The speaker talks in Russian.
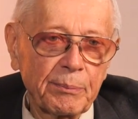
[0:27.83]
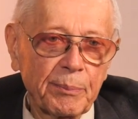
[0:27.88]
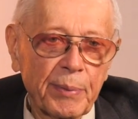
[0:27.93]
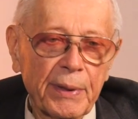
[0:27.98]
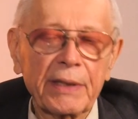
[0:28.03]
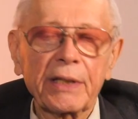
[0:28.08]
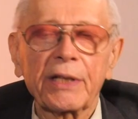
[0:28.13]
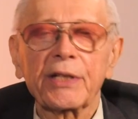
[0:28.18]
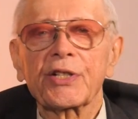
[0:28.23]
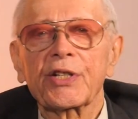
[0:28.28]

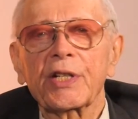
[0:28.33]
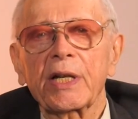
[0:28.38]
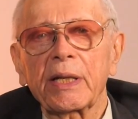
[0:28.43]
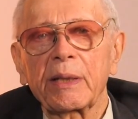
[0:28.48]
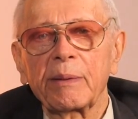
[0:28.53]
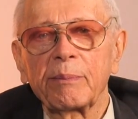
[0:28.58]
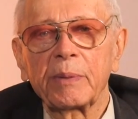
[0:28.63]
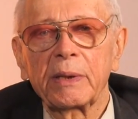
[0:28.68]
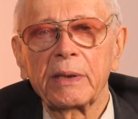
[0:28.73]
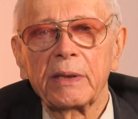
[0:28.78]

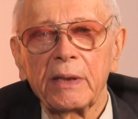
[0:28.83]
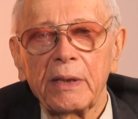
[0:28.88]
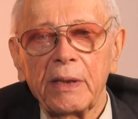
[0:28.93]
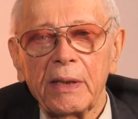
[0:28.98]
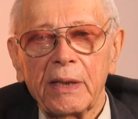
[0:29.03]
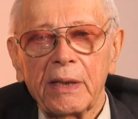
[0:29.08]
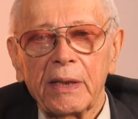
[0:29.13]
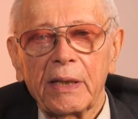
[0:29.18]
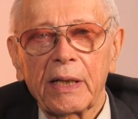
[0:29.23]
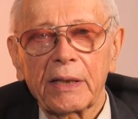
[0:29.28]
Продолжаем
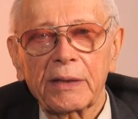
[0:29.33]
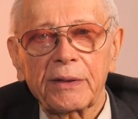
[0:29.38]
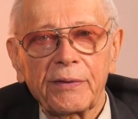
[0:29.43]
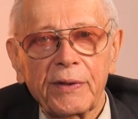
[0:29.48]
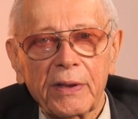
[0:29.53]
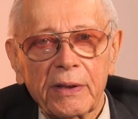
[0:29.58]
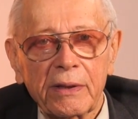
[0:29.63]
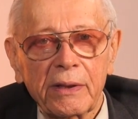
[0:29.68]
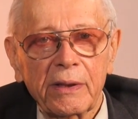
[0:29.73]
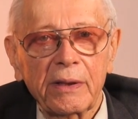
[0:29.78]

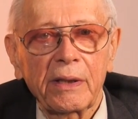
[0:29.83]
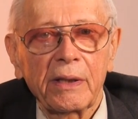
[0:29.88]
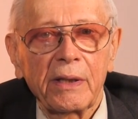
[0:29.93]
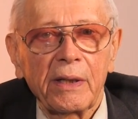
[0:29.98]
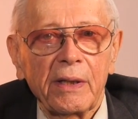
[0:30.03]
ответы